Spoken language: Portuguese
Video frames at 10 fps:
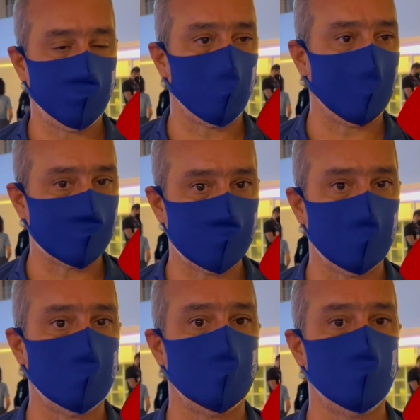
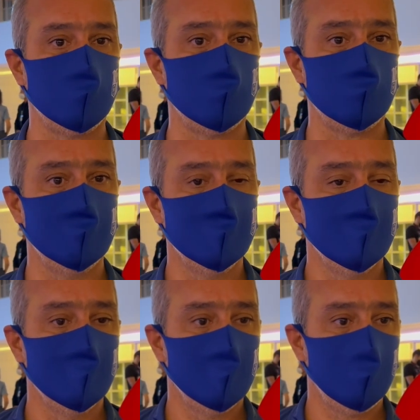Formação
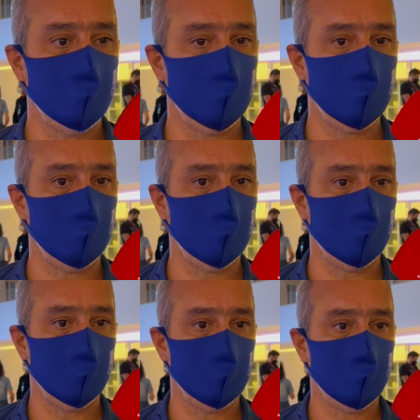
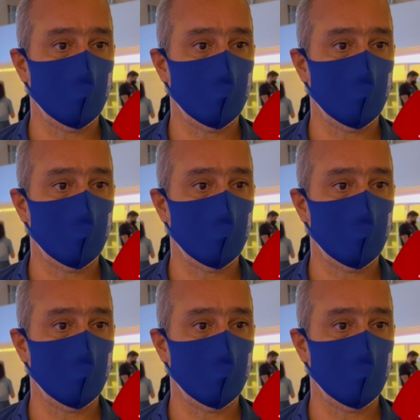e